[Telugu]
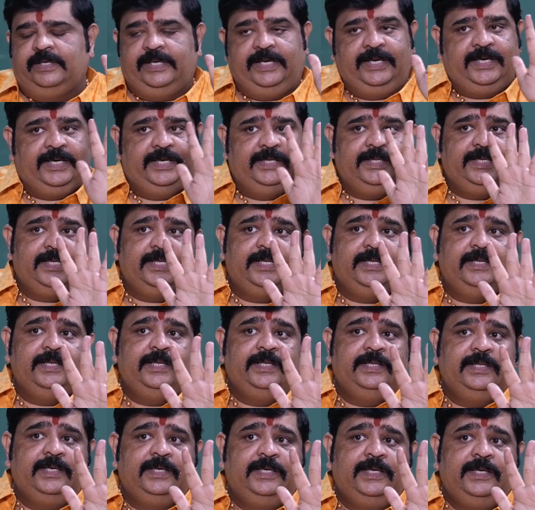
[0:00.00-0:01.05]
నేను అనేది అది
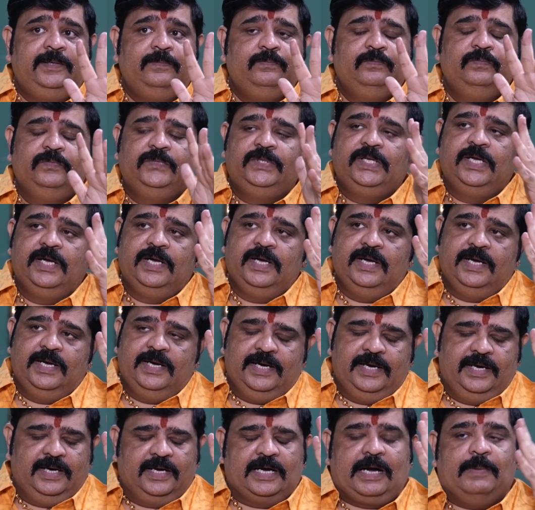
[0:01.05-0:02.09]
ఏంటంటే
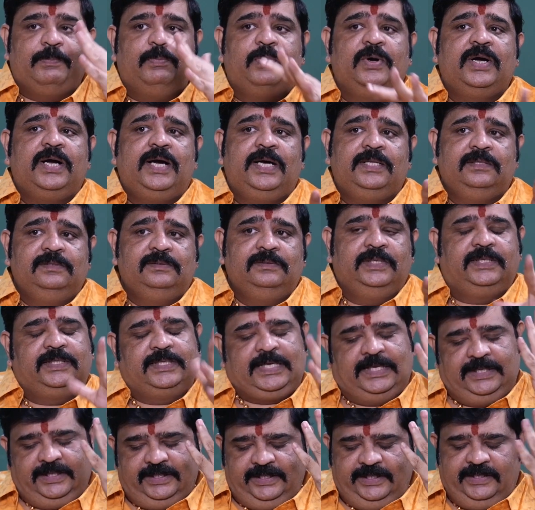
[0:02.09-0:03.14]
కప్పు కాదు ఇంకా
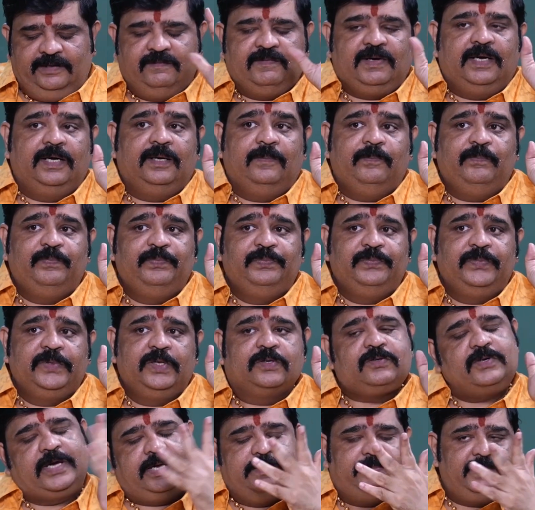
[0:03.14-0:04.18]
దానికంటే ఎక్కువ
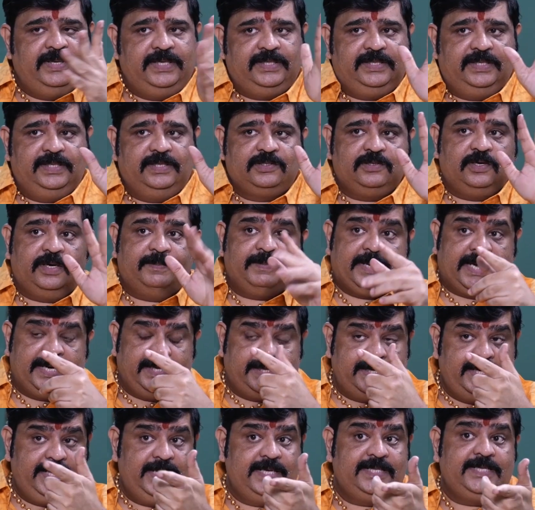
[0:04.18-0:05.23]
సో అయిపోయింది సో
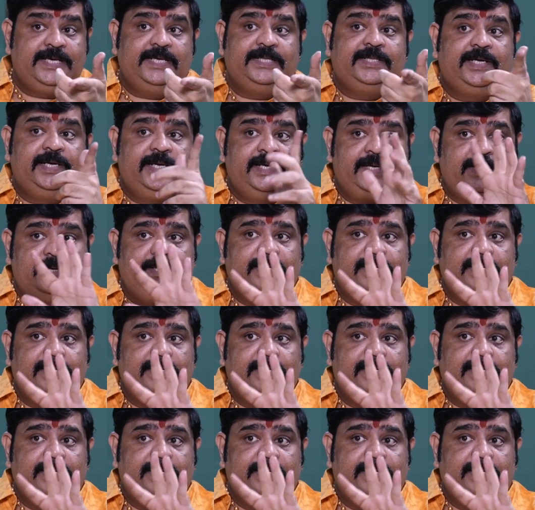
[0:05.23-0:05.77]
మనకి ఏదైతే